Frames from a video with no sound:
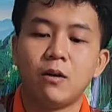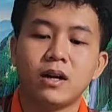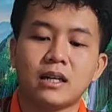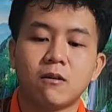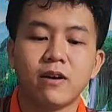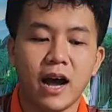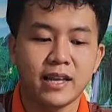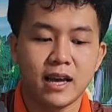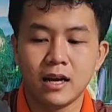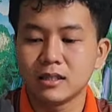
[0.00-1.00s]
Ở đây là Quốc Thành
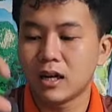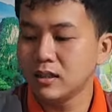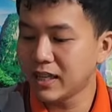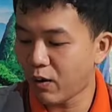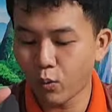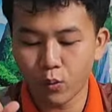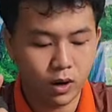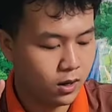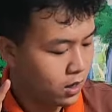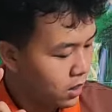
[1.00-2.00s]
không pha nha, tới
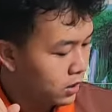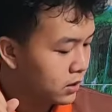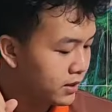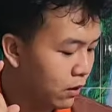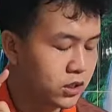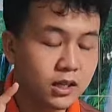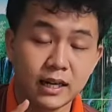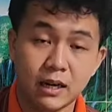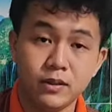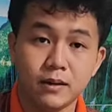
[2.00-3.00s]

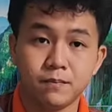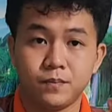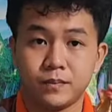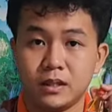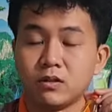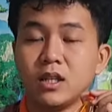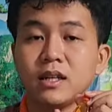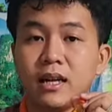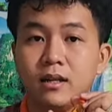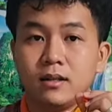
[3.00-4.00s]
dầu sức này nè quý vị,
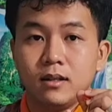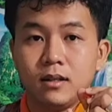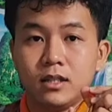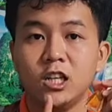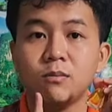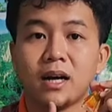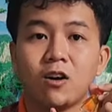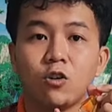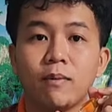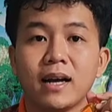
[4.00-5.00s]
dầu sức này đó.
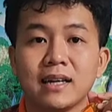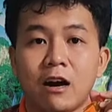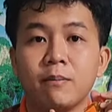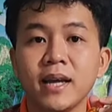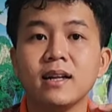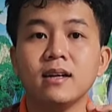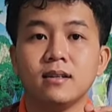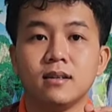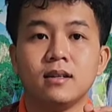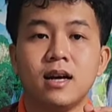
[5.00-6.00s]
Nếu bà con cô bác nào
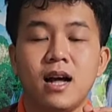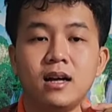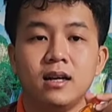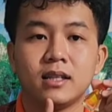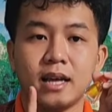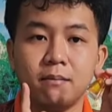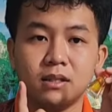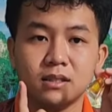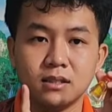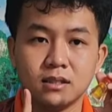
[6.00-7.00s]
biết đó ha
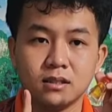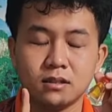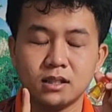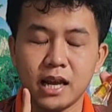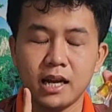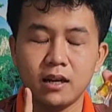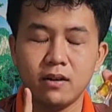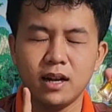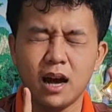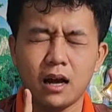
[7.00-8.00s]
thì mình
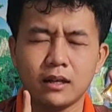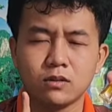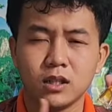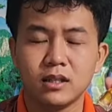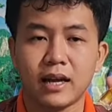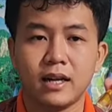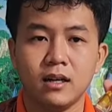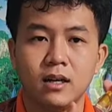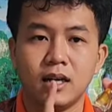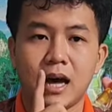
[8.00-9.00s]
sẽ nói là dầu sức
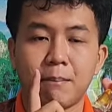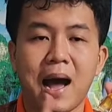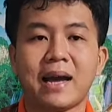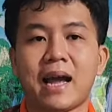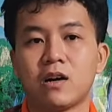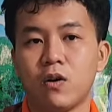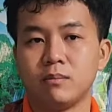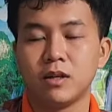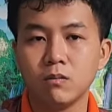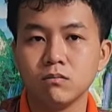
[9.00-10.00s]
này đó là
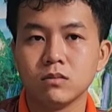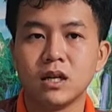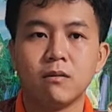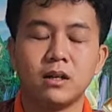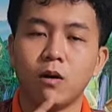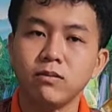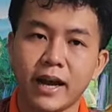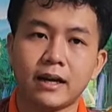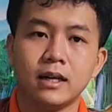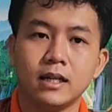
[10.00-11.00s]
3.000 thôi mới đúng, chứ không phải
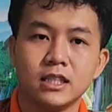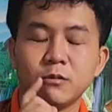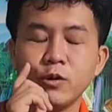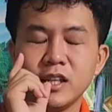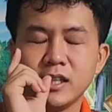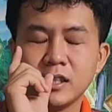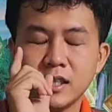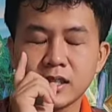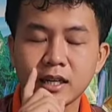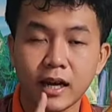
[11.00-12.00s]
là 4.000. Nhưng quý
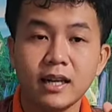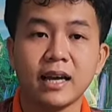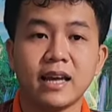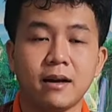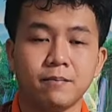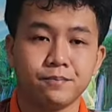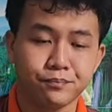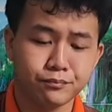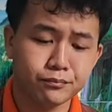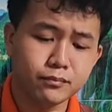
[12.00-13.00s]
vị cứ suy nghĩ kỹ lại nha.